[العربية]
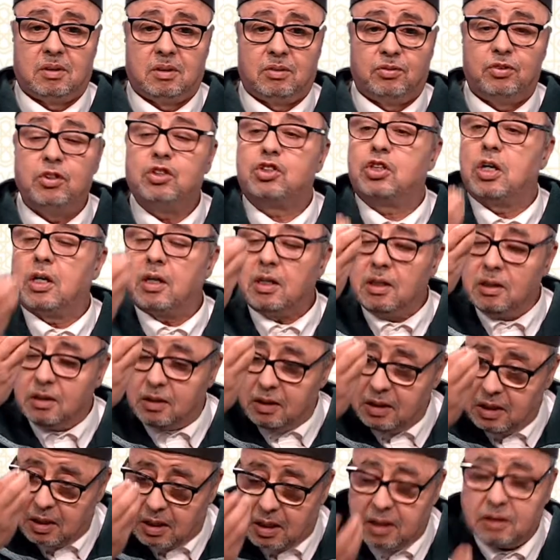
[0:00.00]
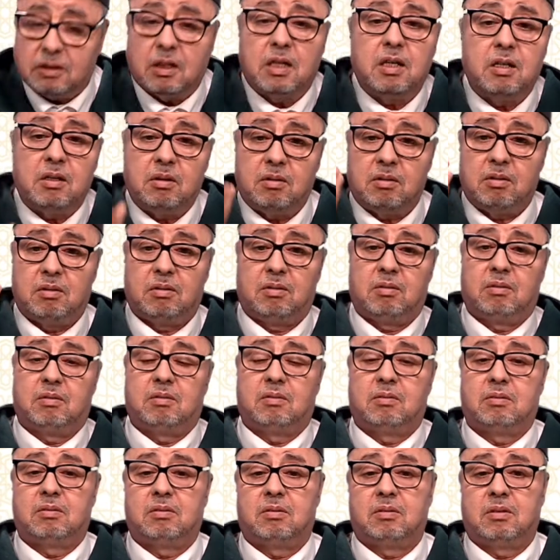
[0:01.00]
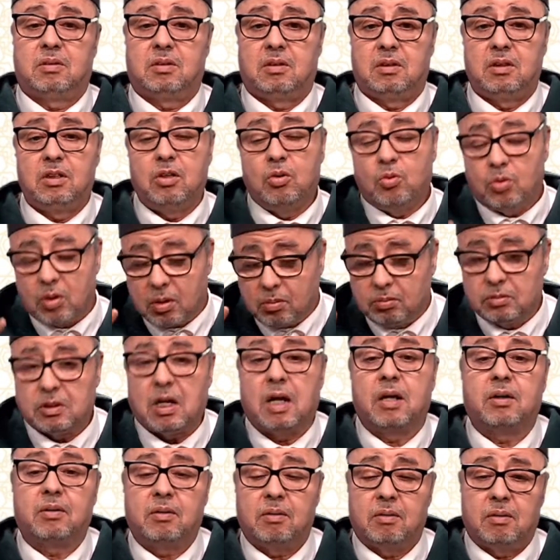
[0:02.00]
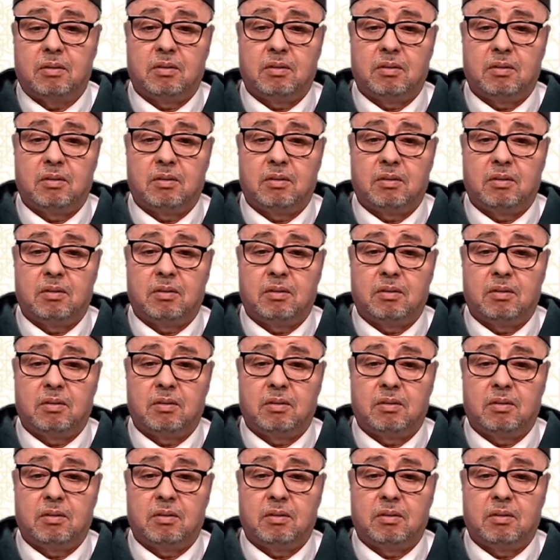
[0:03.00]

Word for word: في شهر ذي قدرين اللي هو رمضان